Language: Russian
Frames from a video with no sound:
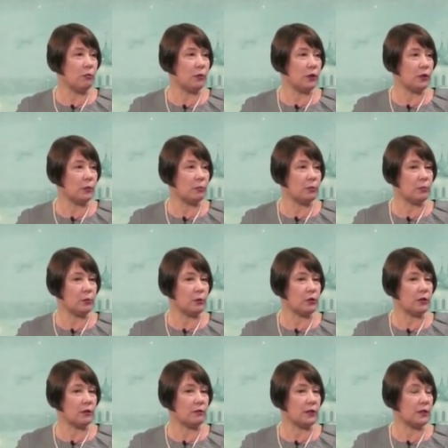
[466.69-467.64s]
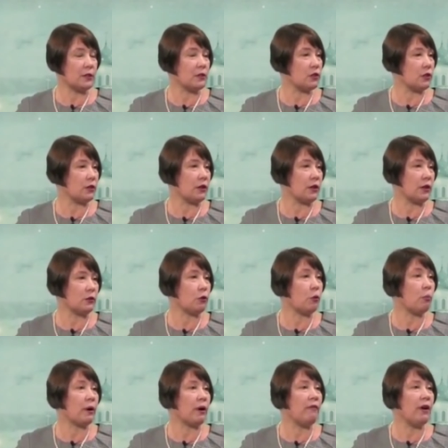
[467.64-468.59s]
Это был просто властный человек, который
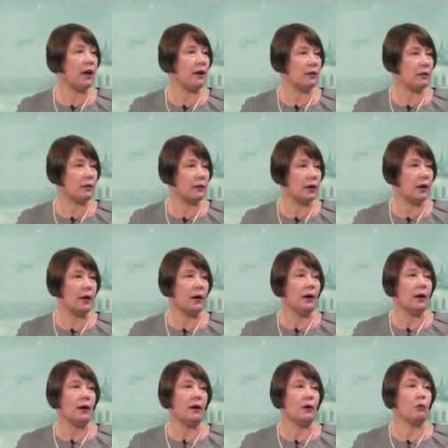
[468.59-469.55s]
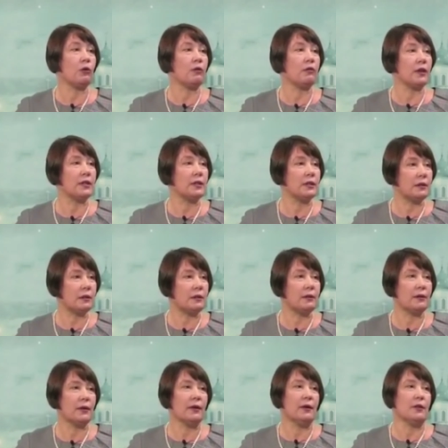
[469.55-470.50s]
управляет, а, руководит,
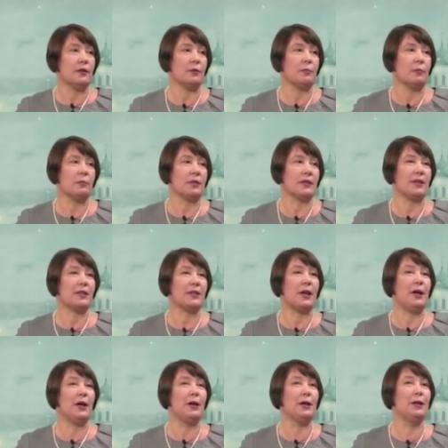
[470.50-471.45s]
сейчас бы мы сказали,